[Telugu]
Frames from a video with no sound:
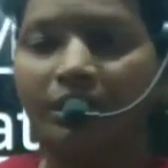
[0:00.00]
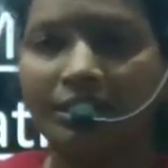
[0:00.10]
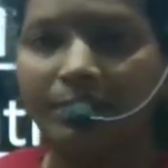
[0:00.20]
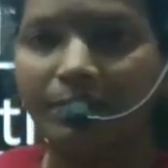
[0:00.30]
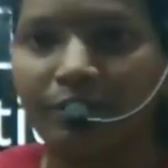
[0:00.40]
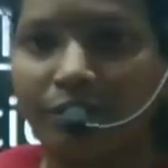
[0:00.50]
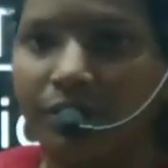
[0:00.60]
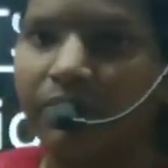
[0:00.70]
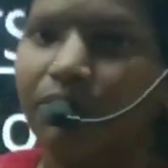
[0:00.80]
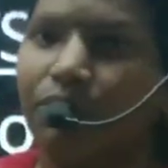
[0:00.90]
ఇంటెలిజెన్స్ బ్యూరో
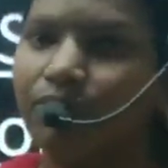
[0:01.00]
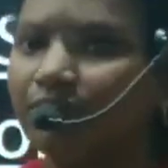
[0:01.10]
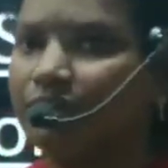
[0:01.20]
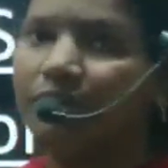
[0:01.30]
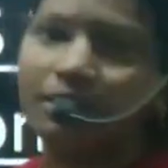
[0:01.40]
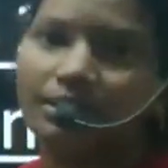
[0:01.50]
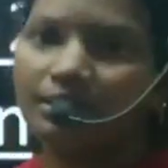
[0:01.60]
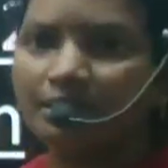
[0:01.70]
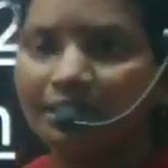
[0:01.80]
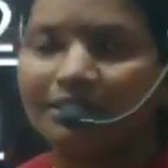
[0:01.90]
వాళ్ళు ఒక నోటిఫికేషన్ రిలీజ్
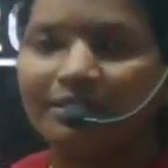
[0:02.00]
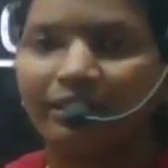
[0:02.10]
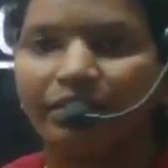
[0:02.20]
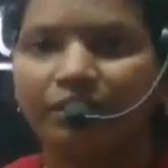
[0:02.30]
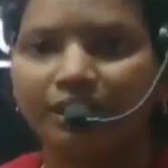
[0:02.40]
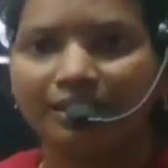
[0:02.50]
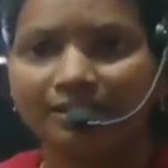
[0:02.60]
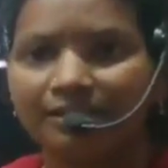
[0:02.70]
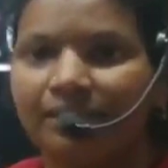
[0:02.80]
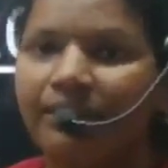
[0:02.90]
చేస్తుంది దట్ ఈస్ సెక్యూరిటీ
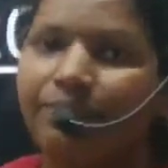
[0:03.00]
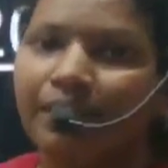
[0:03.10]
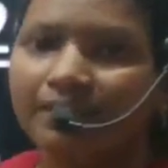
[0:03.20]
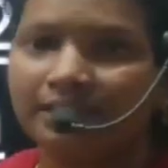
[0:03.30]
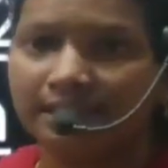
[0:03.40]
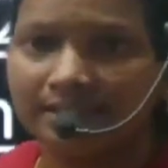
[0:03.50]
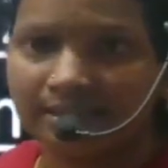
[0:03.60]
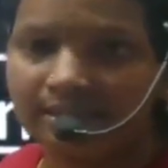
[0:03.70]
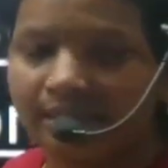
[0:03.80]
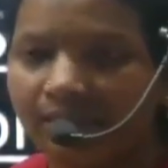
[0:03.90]
అసిస్టెంట్ అండ్ మల్టీ
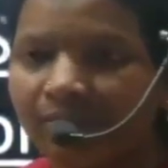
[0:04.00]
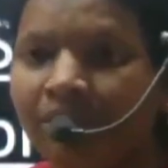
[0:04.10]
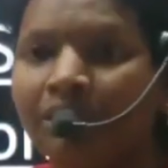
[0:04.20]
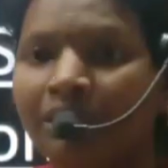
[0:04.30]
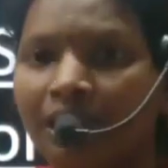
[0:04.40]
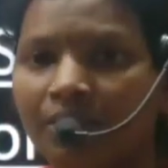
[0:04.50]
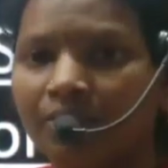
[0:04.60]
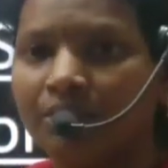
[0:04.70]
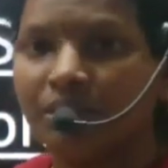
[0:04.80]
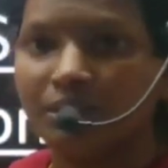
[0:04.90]
టాస్కింగ్ స్టాఫ్ దాని
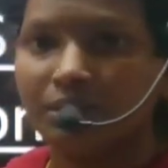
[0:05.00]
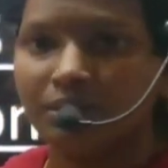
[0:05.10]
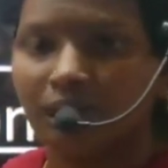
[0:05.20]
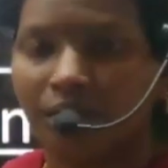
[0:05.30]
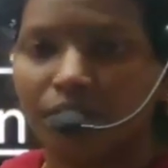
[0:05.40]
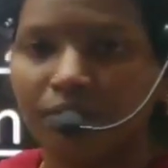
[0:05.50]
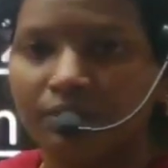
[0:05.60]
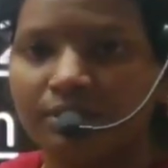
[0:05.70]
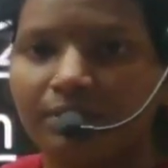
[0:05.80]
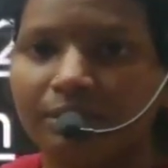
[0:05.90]
గురించి నేను ఆ
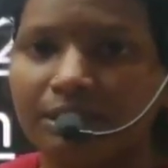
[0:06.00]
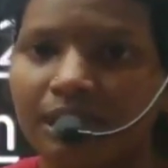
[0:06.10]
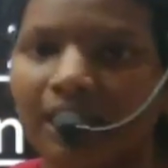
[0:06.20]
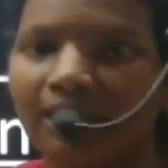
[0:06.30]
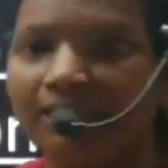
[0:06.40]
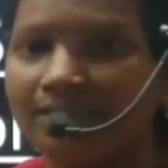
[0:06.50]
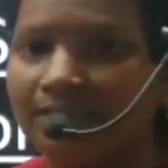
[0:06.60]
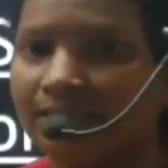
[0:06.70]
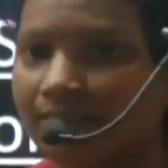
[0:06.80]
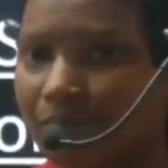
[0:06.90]
నోటిఫికేషన్ సంబంధించి హైలైట్స్
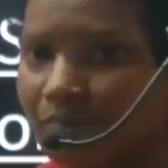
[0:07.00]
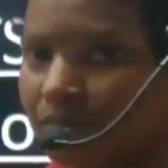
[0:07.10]
అనేది ఇప్పుడు